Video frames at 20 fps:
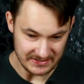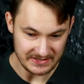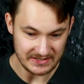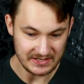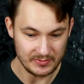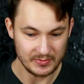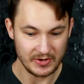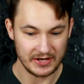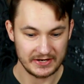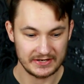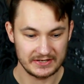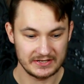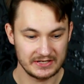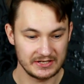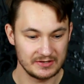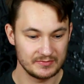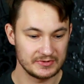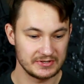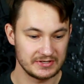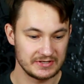es niemanden
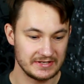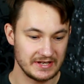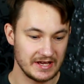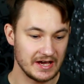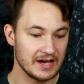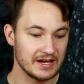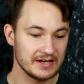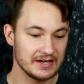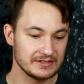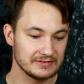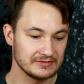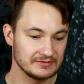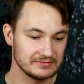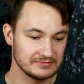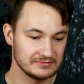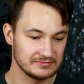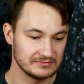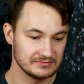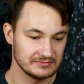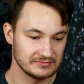gibt, der
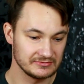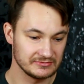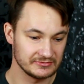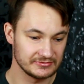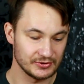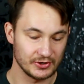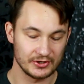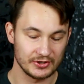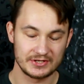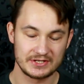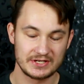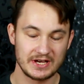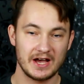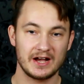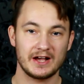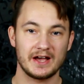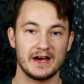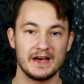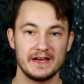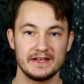von
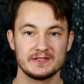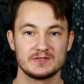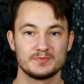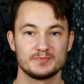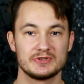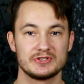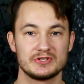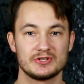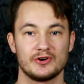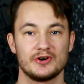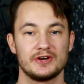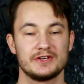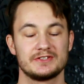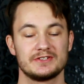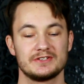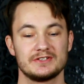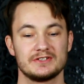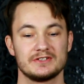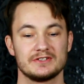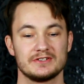Tag 1 bis
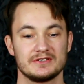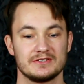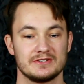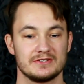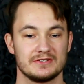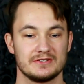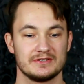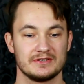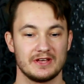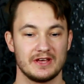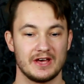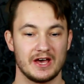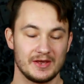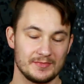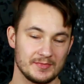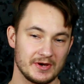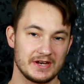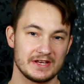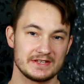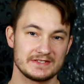heute an
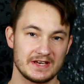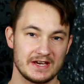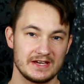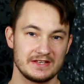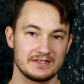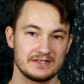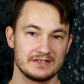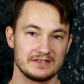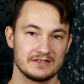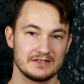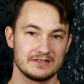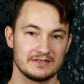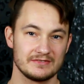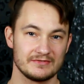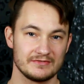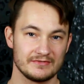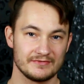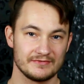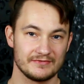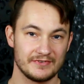meiner Seite
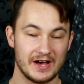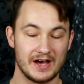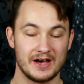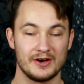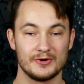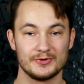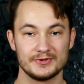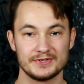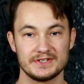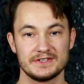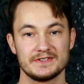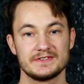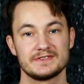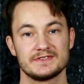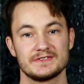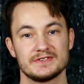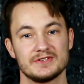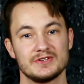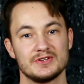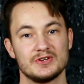war und
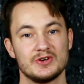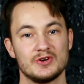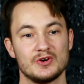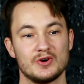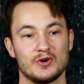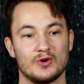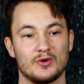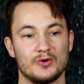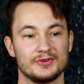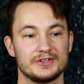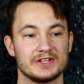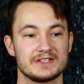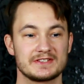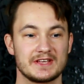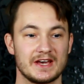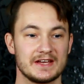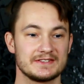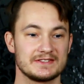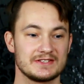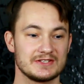ist, und das
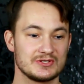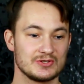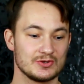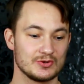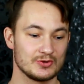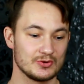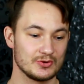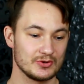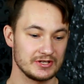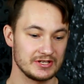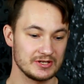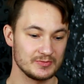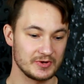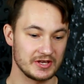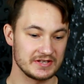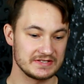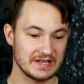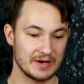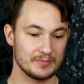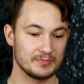Ganze so in einem
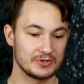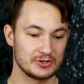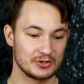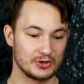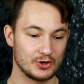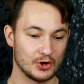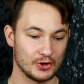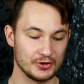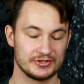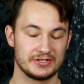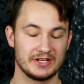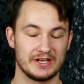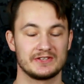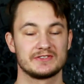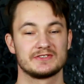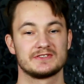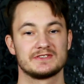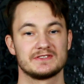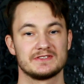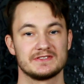
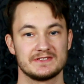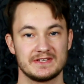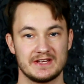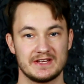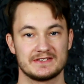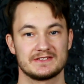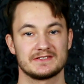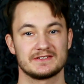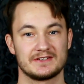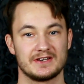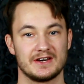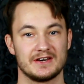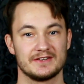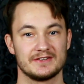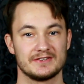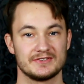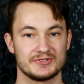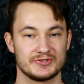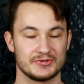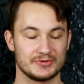Gesamtkontext setzen
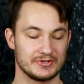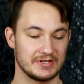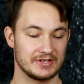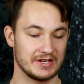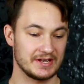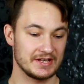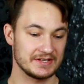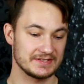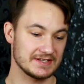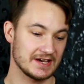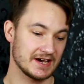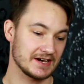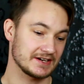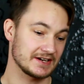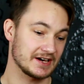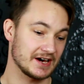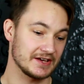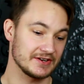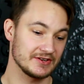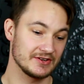kann. So, der dann sagen
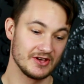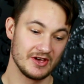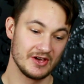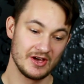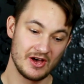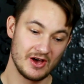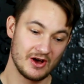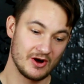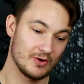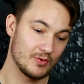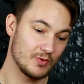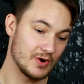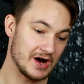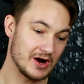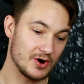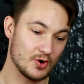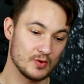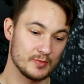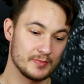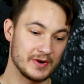kann,
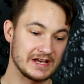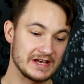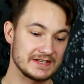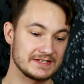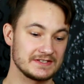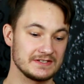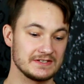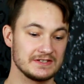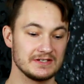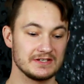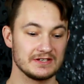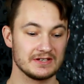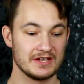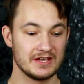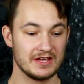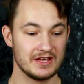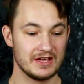wow, Basti,